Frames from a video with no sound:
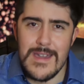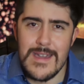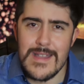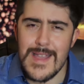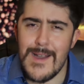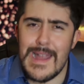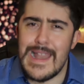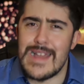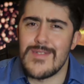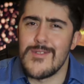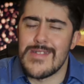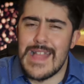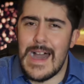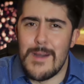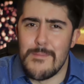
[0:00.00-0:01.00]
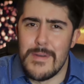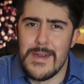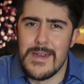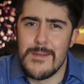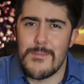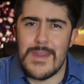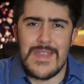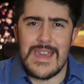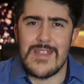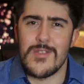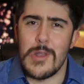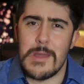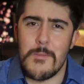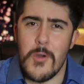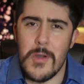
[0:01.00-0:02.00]
Está bailando tap
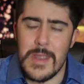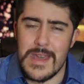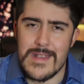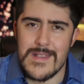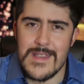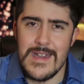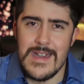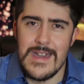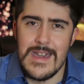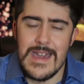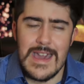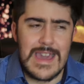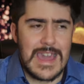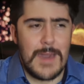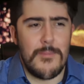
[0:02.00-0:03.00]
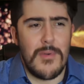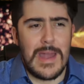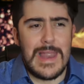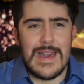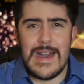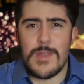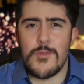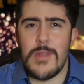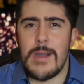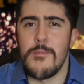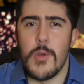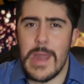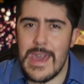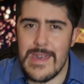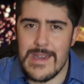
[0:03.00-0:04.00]
pidiendo limosnas. Y después le dan unas
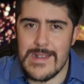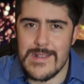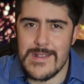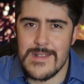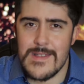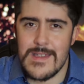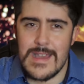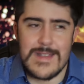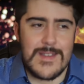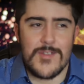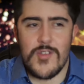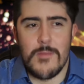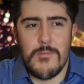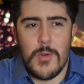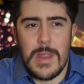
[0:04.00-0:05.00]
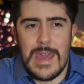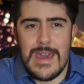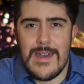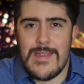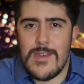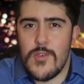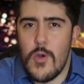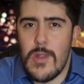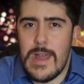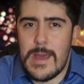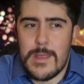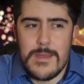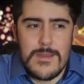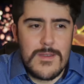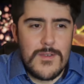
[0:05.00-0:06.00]
monedas, que si son monedas de
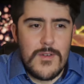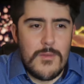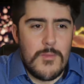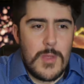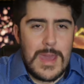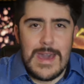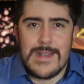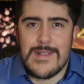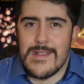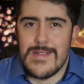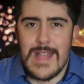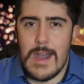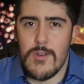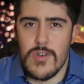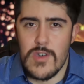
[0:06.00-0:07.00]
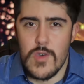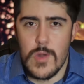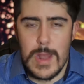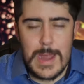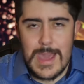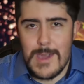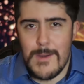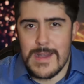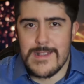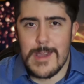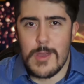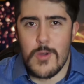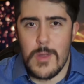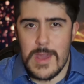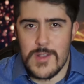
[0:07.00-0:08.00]
dólar o monedas de centavos de dólar, ¿qué va a
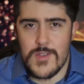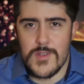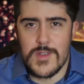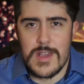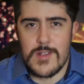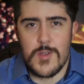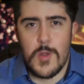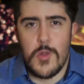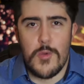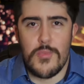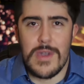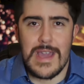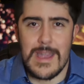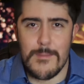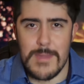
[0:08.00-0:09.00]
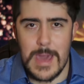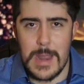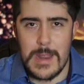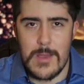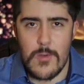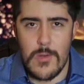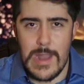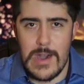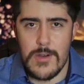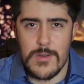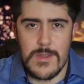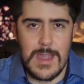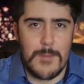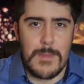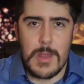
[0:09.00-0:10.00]
hacer con eso? Si eso no lo puedes cambiar en ningún
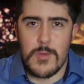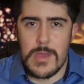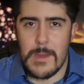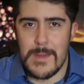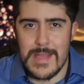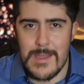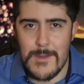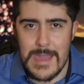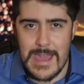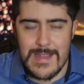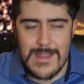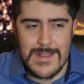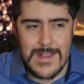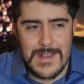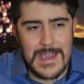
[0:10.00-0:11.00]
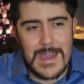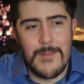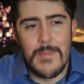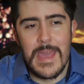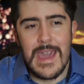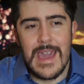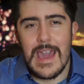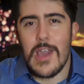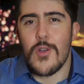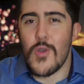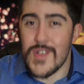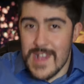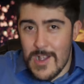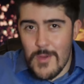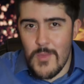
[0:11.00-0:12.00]
lado, cambian únicamente billetes. Así que
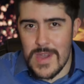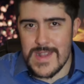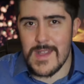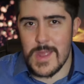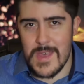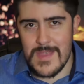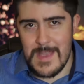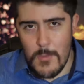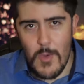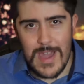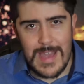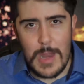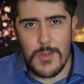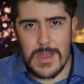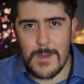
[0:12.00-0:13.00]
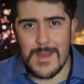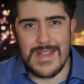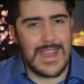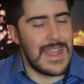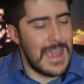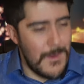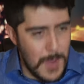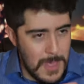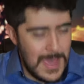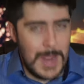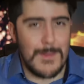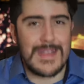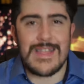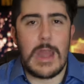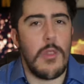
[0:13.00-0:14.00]
cosas como esa, ¿verdad? Demuestra únicamente que
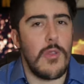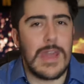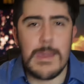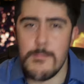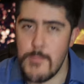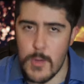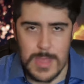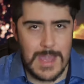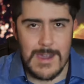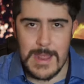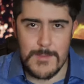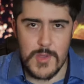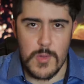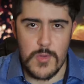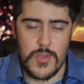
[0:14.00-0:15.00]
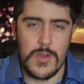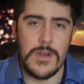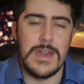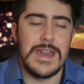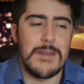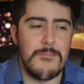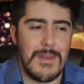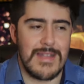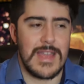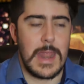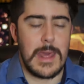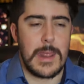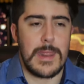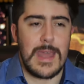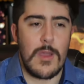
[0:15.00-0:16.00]
verdaderamente no les importaba en absoluto
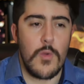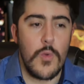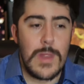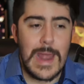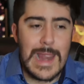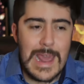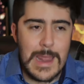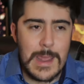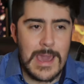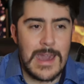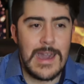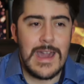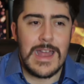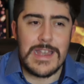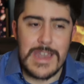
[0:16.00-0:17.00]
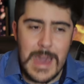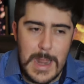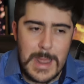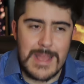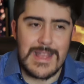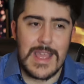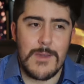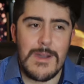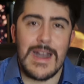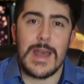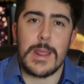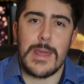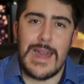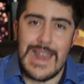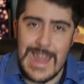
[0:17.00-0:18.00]
mantener ninguna línea narrativa
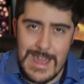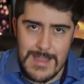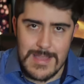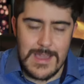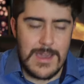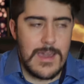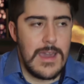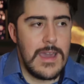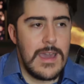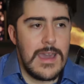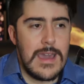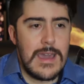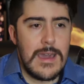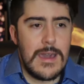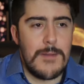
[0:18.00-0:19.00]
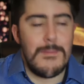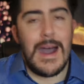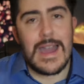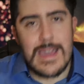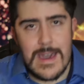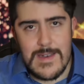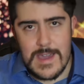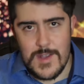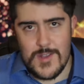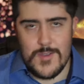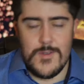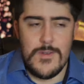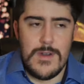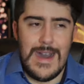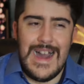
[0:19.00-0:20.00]
realista. Más allá de
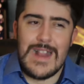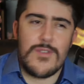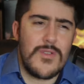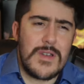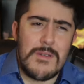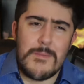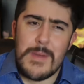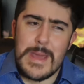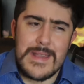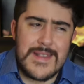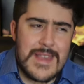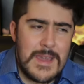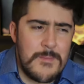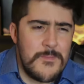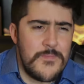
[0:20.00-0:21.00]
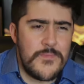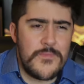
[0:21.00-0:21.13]
eso, algo que me parece